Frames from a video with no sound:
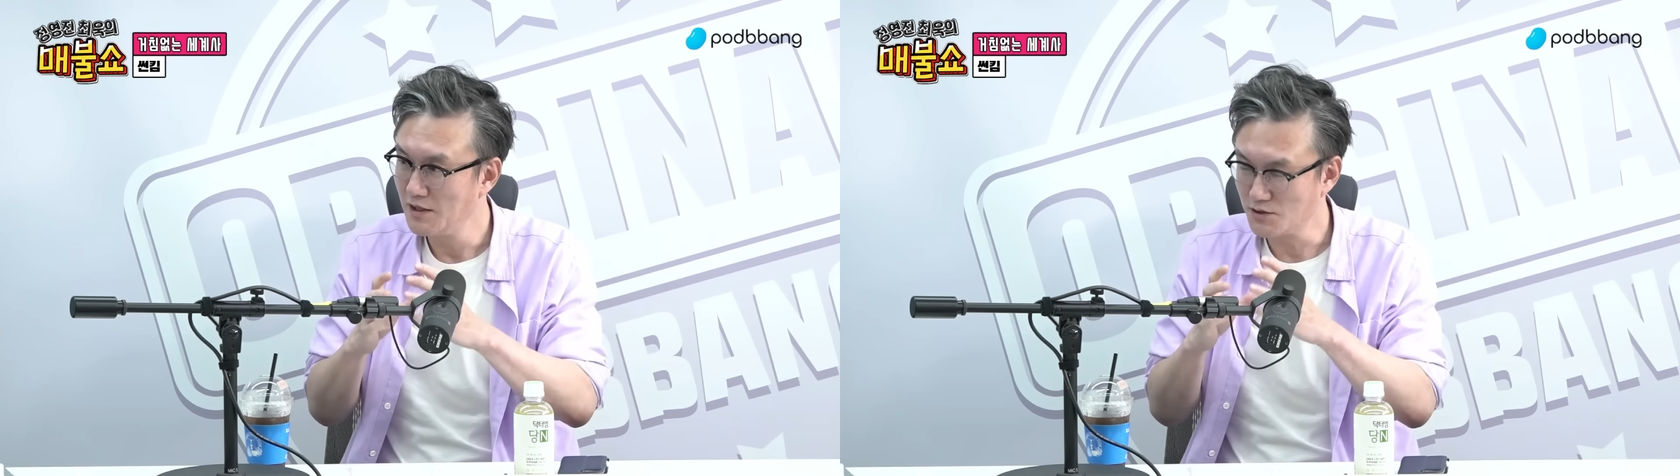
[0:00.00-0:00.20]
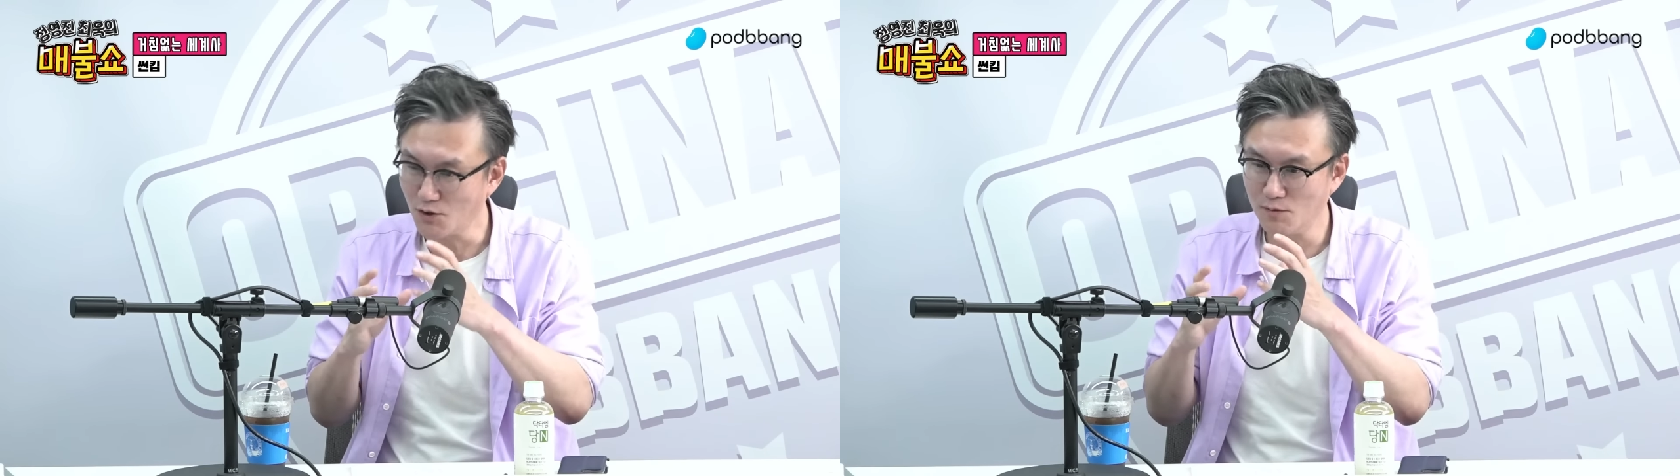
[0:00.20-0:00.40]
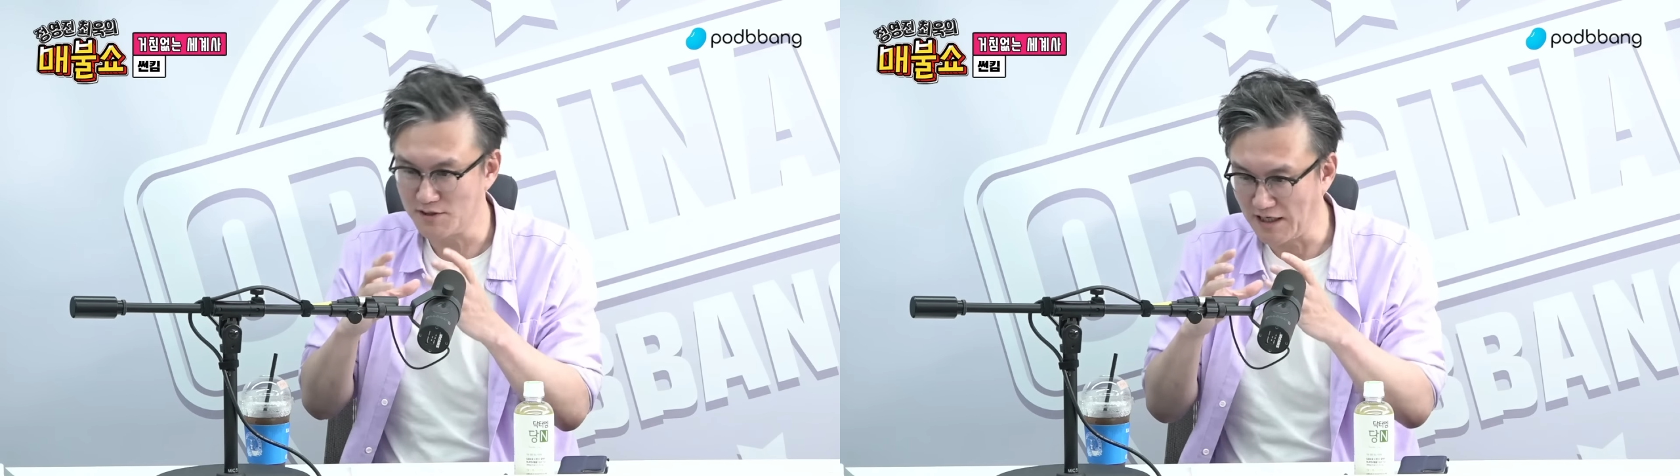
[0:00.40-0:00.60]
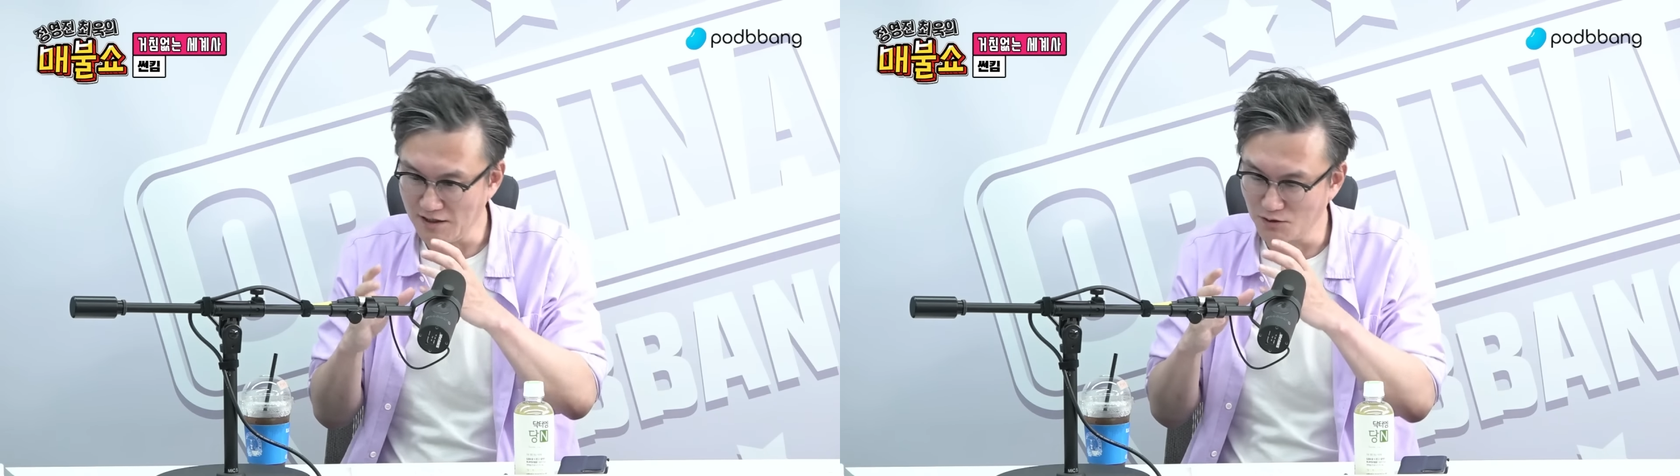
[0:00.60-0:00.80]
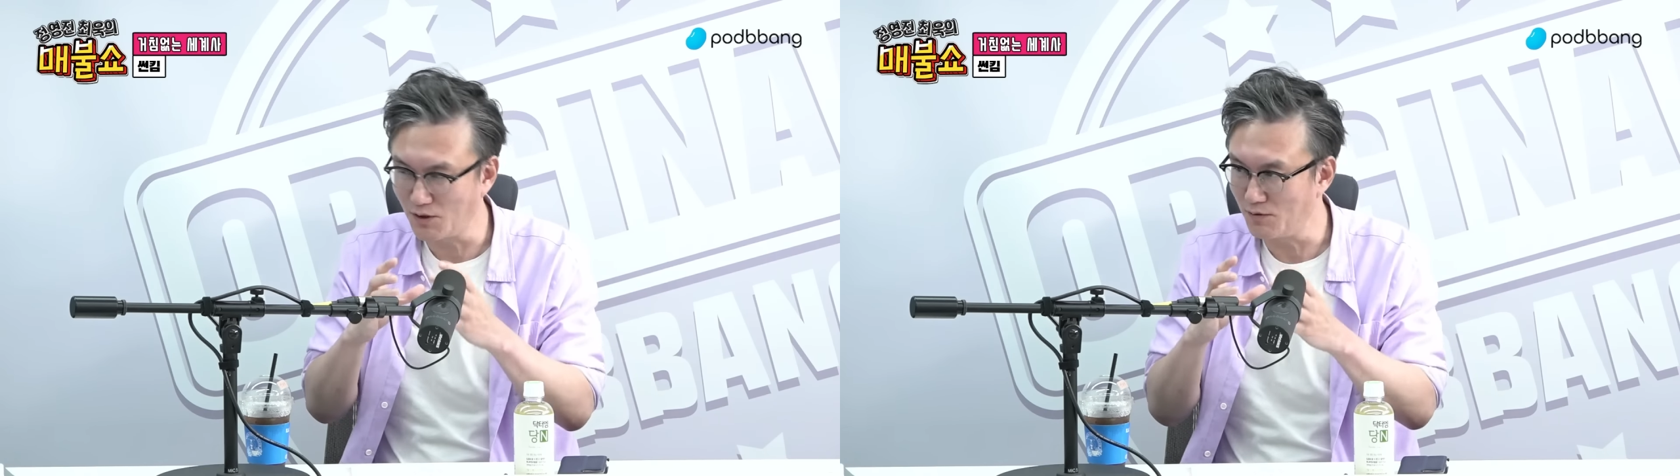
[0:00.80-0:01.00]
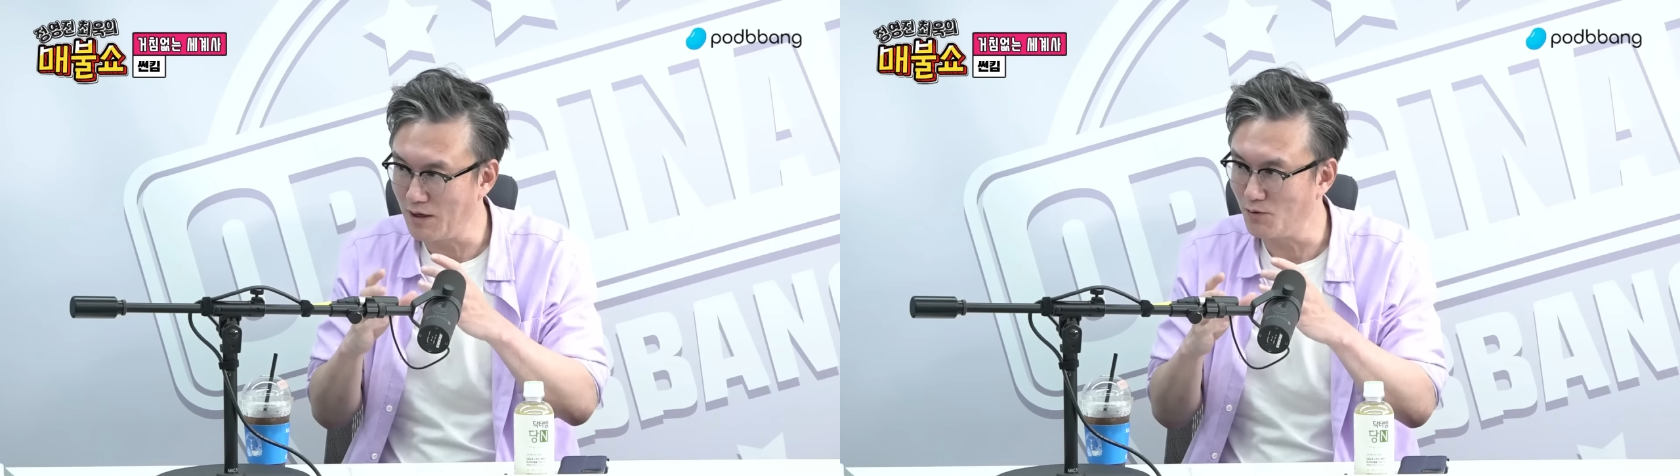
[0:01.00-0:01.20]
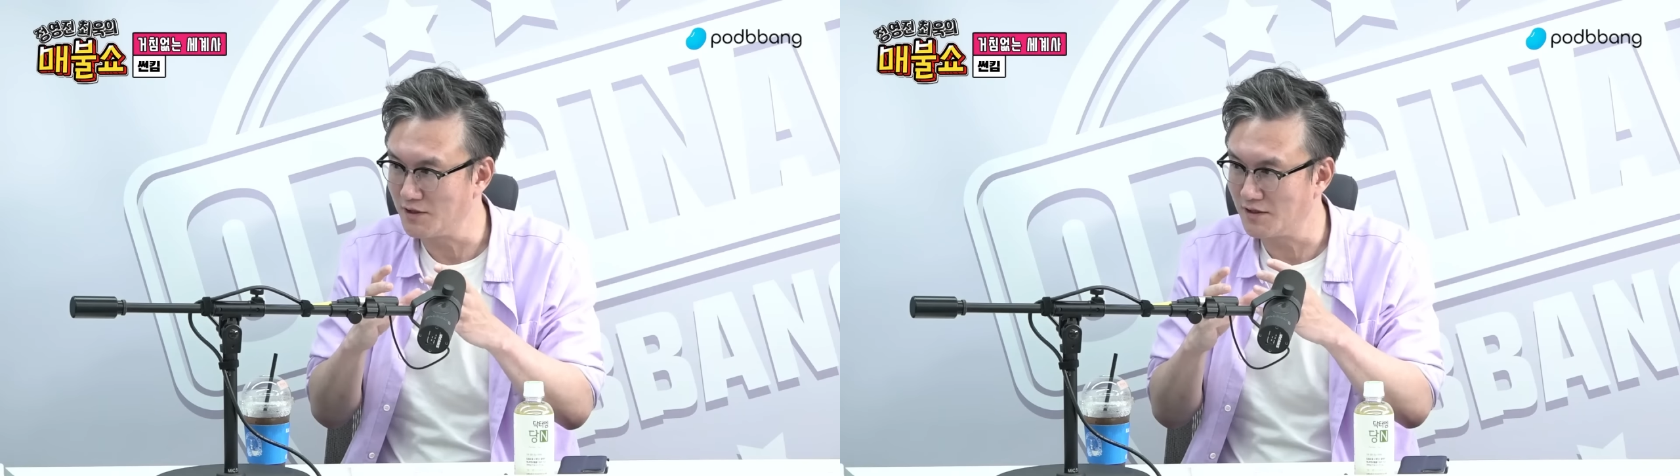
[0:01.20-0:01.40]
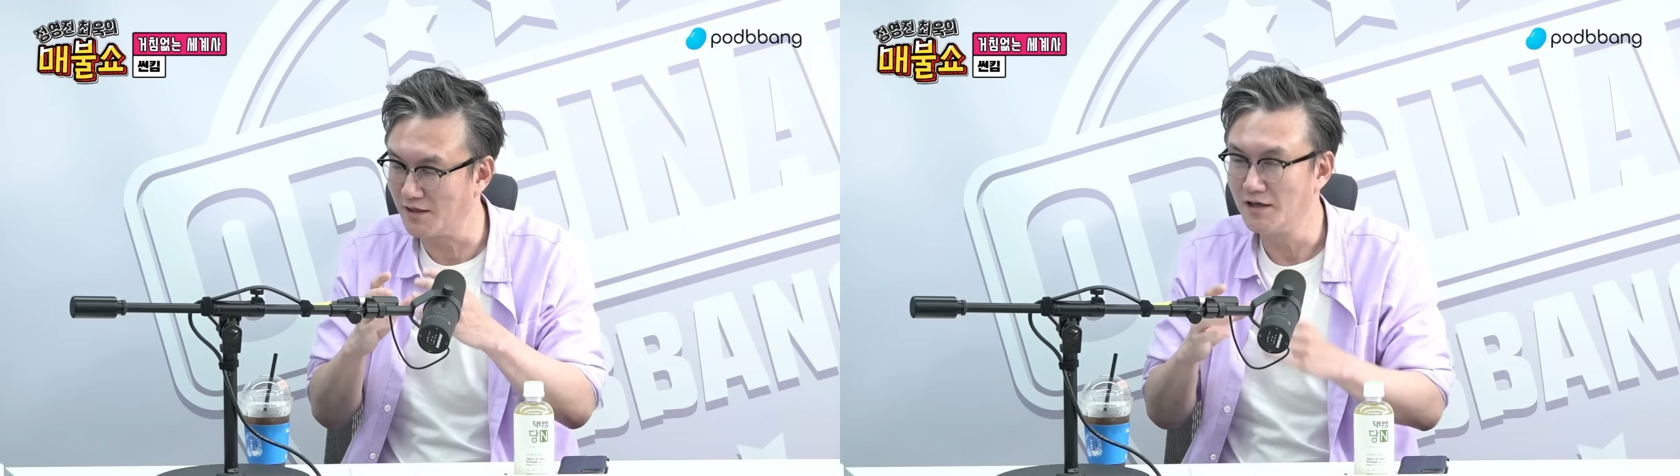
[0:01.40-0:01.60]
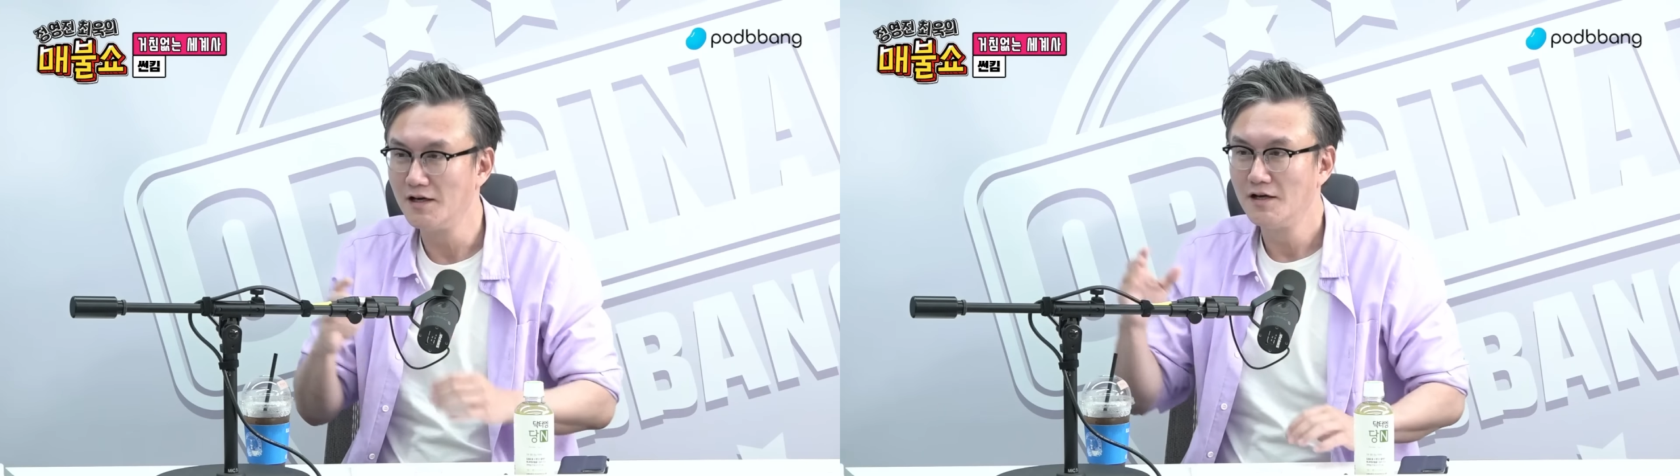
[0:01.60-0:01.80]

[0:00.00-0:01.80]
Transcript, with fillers: 서로 뭐 자기 영토라고 하고 있는데